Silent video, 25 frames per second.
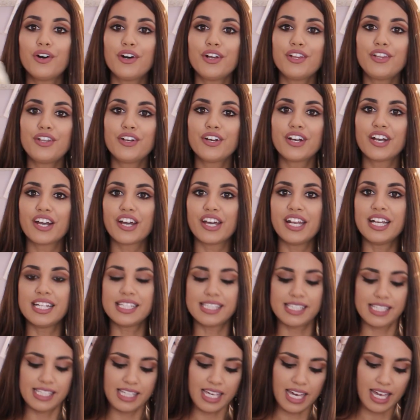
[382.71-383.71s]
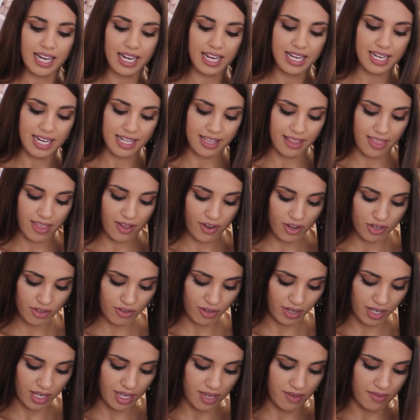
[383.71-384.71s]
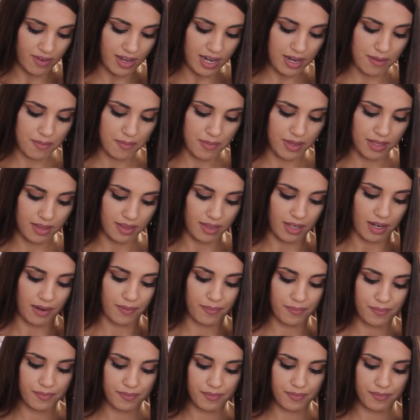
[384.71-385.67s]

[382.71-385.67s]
Otro que os quería enseñar, Reina, te dejo esto aquí, ¿vale? Mientras.